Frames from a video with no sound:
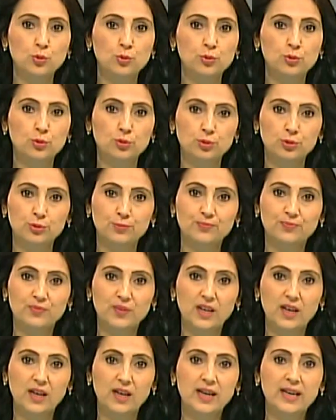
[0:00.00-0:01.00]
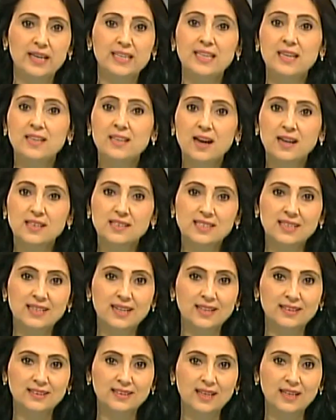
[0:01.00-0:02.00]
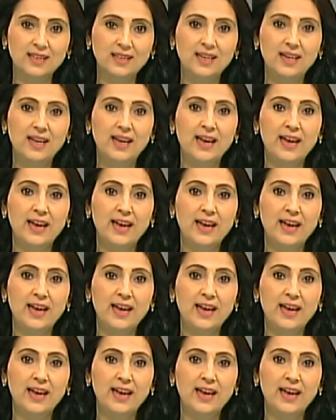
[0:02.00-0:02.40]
ürünüdür. 7 Haziran'da